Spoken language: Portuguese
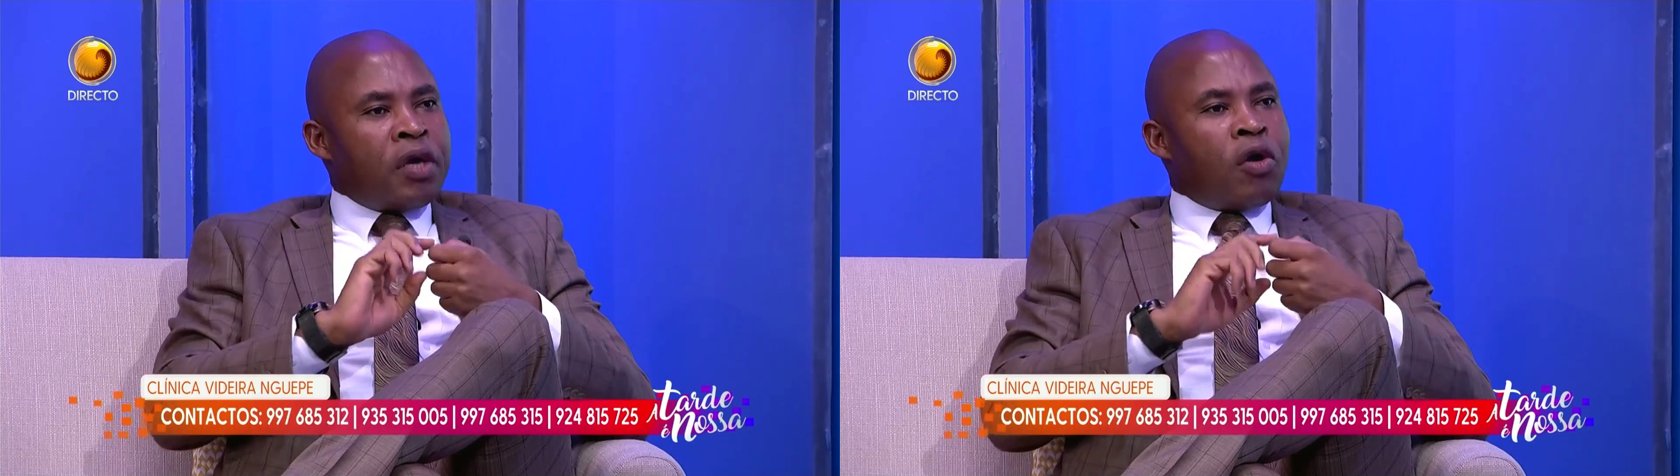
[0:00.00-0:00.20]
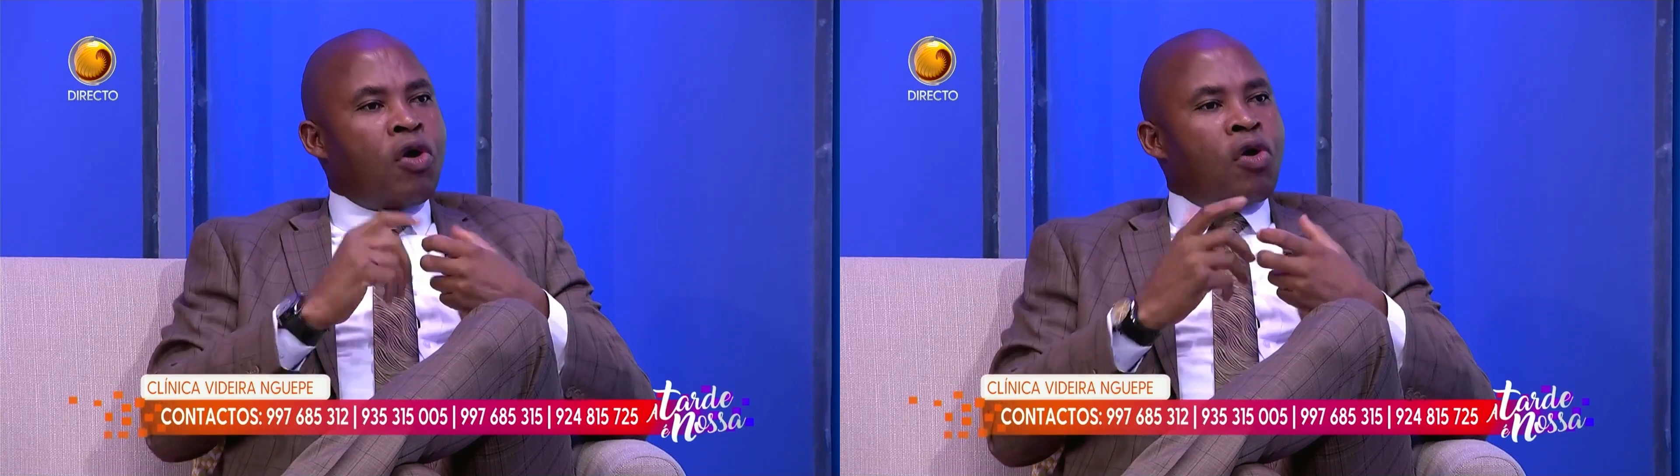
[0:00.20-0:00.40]

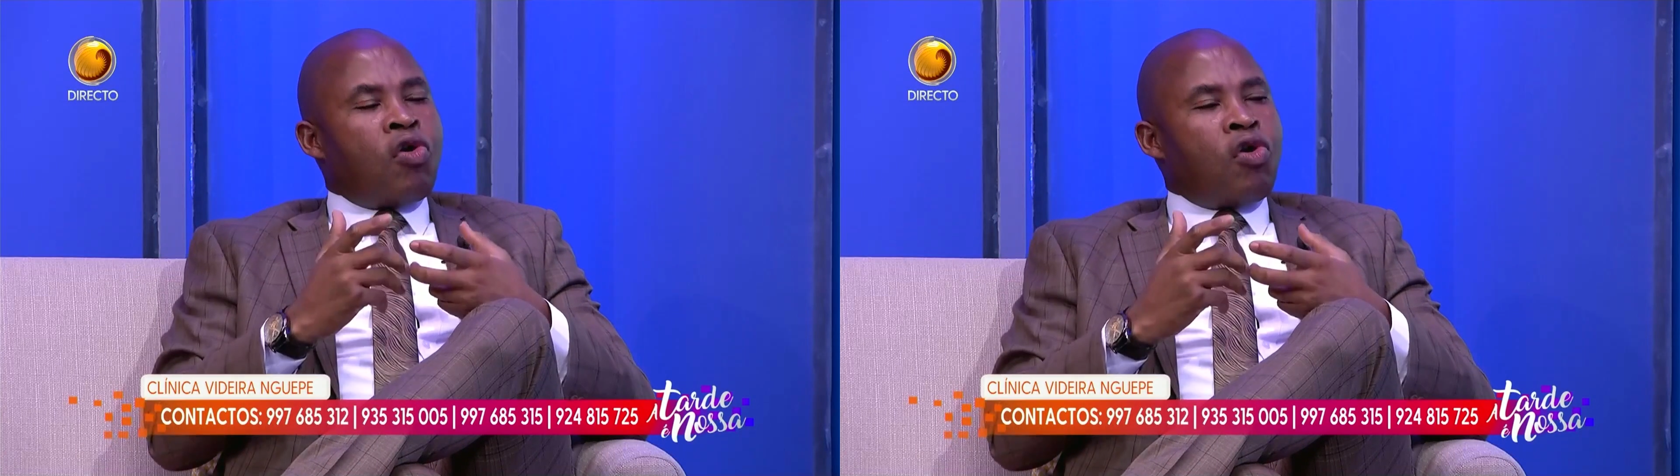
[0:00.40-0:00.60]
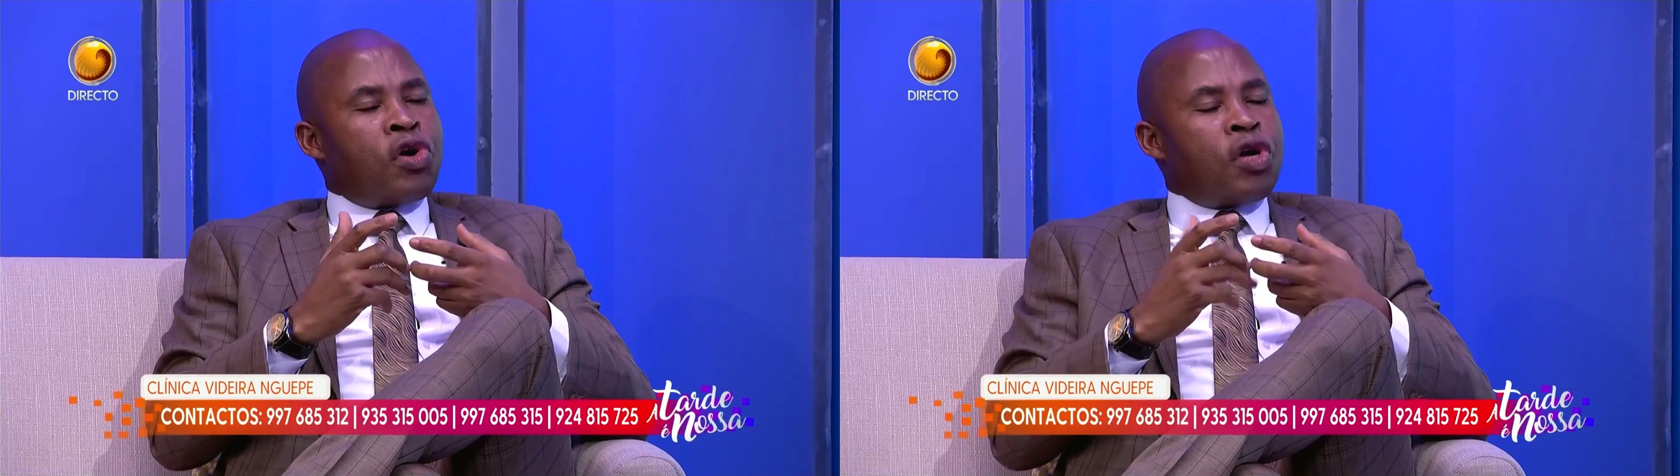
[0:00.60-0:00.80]

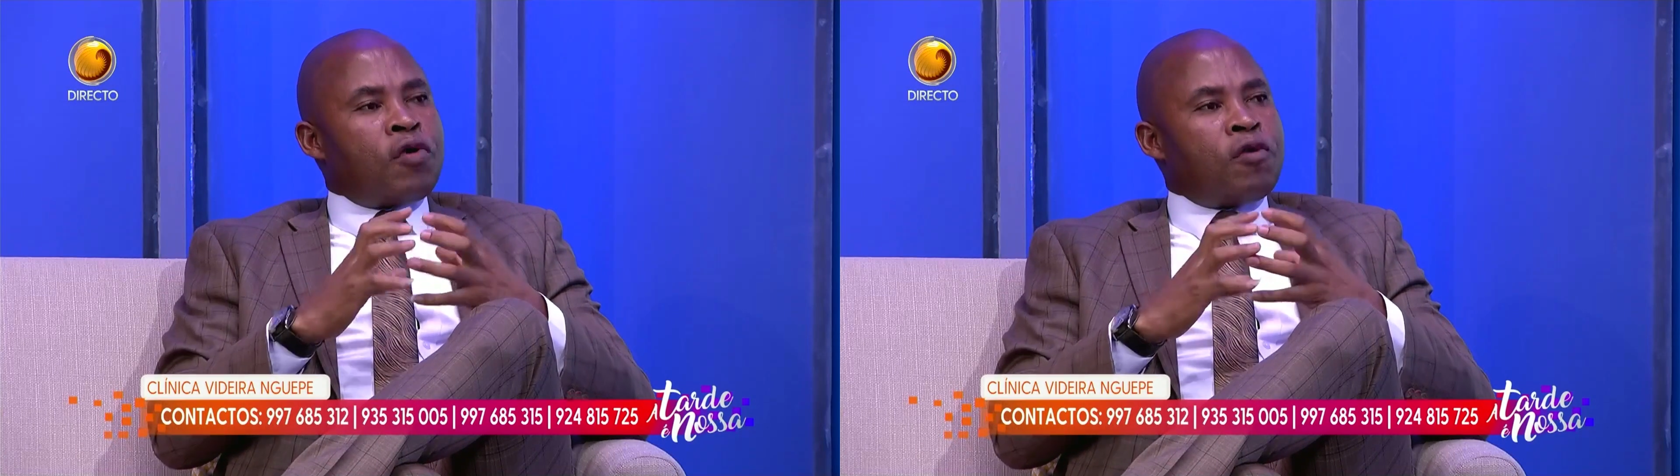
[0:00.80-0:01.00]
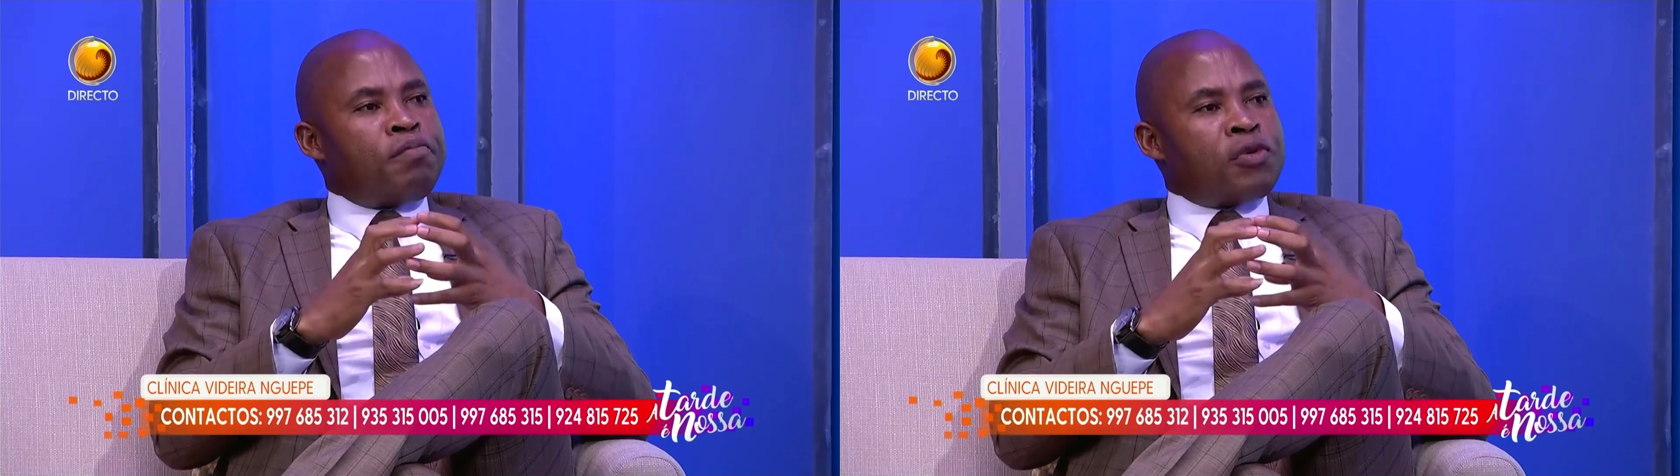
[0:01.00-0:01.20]
ocorre
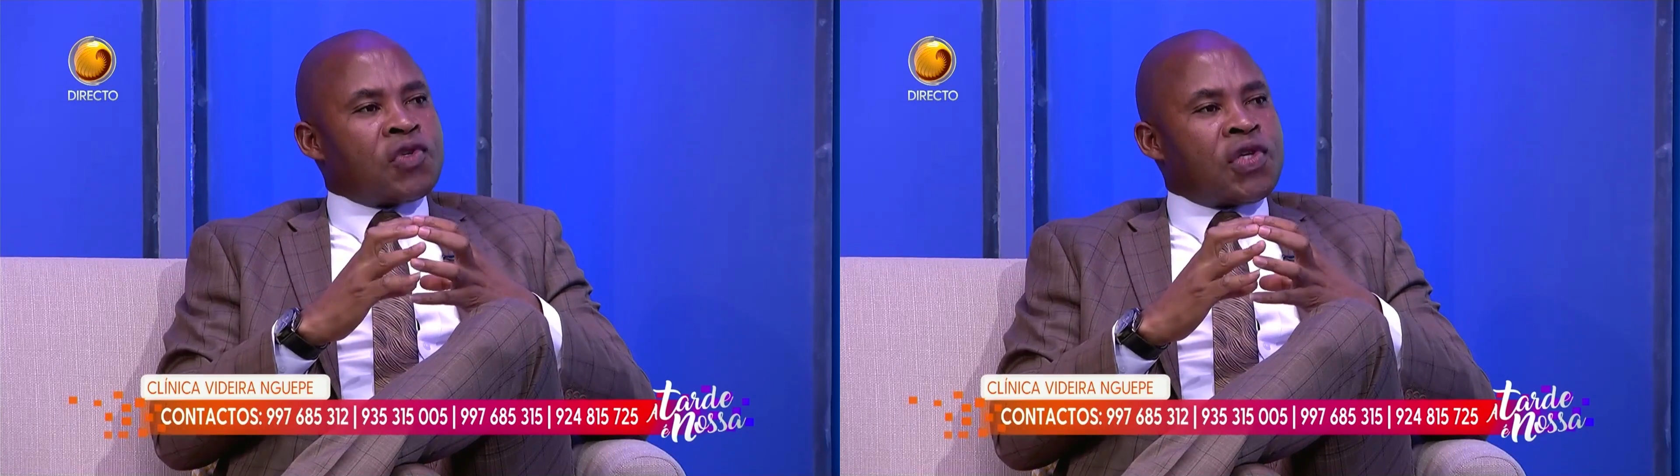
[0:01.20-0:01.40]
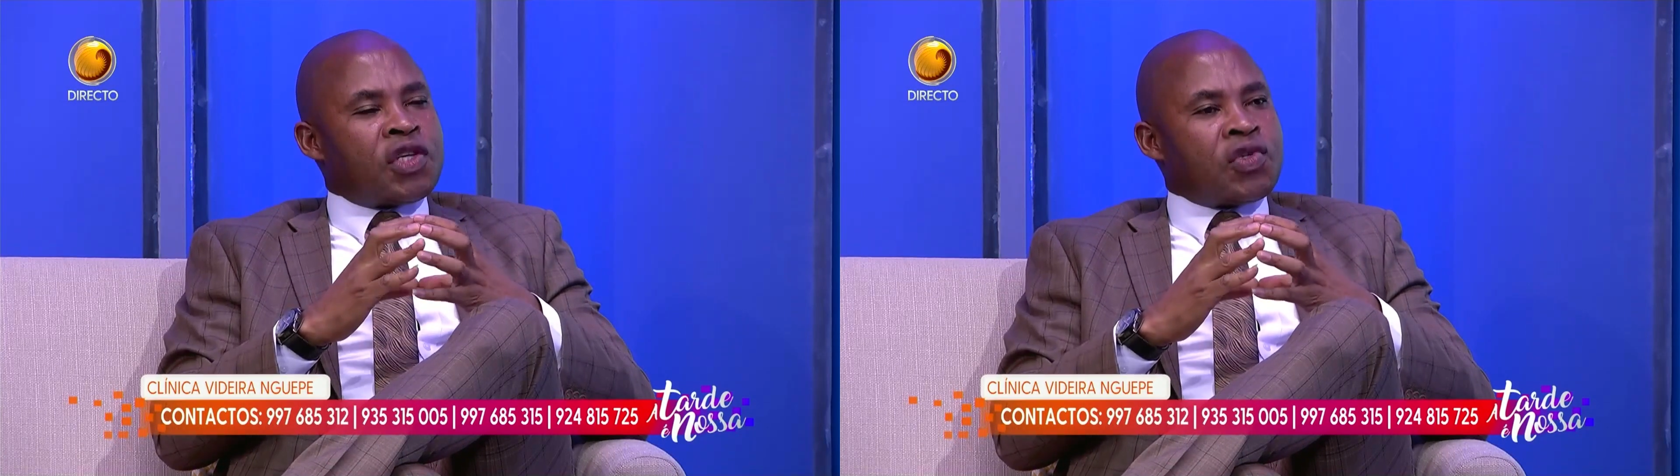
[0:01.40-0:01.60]
um
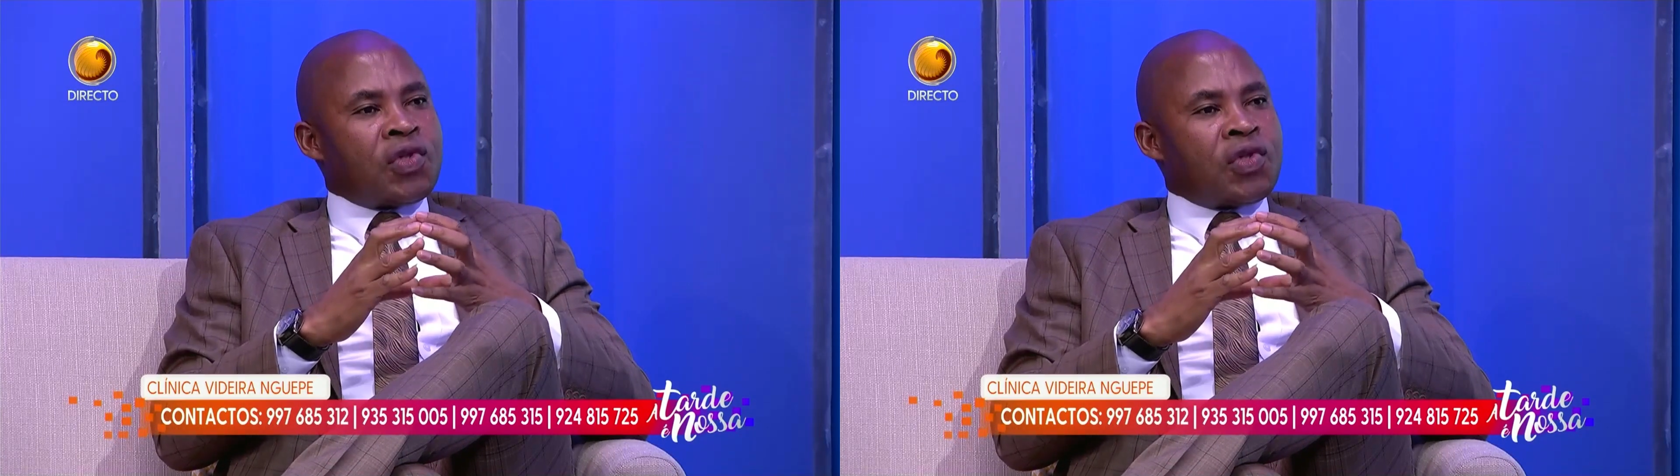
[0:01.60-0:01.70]
processo